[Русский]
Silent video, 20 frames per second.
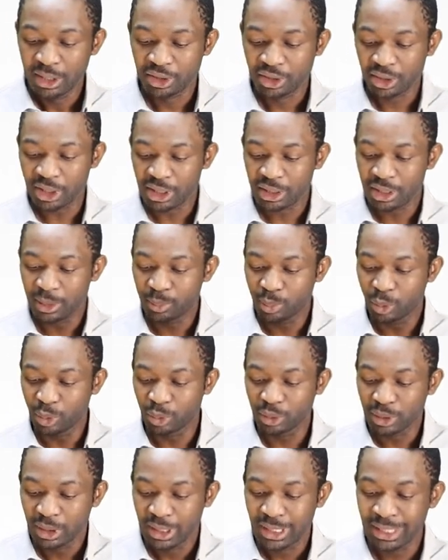Третий
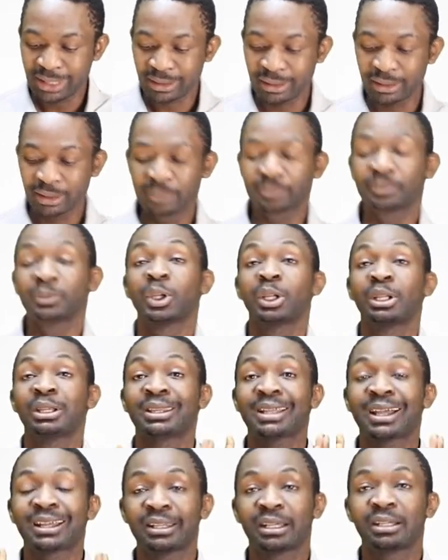пункт – это
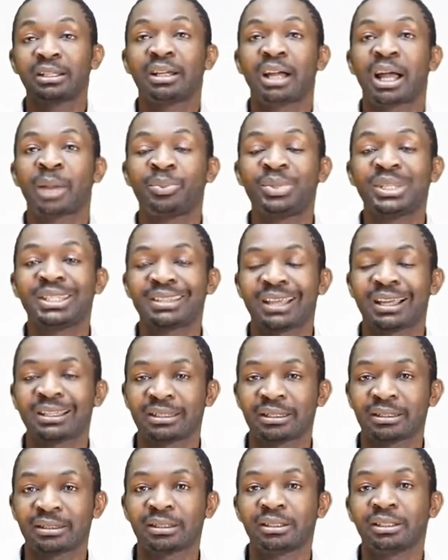надо
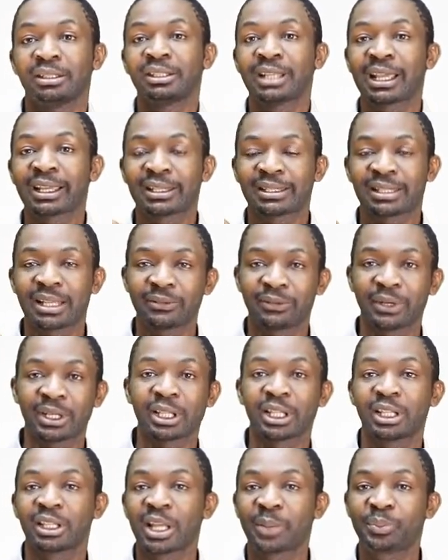обязательно
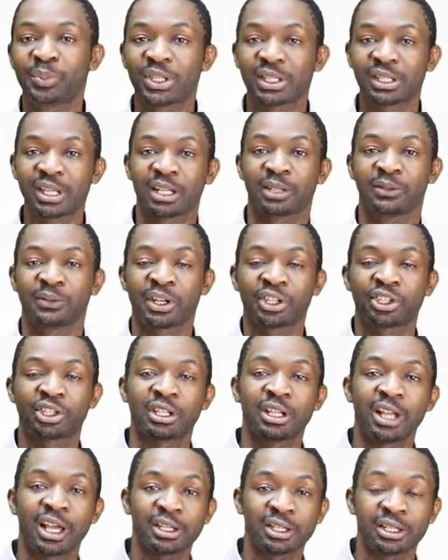нарисовать, написать
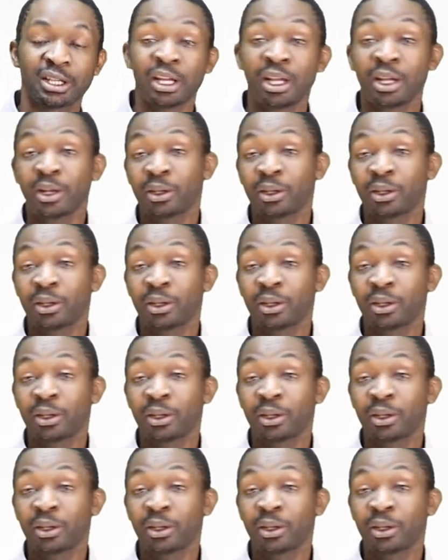ваше желание.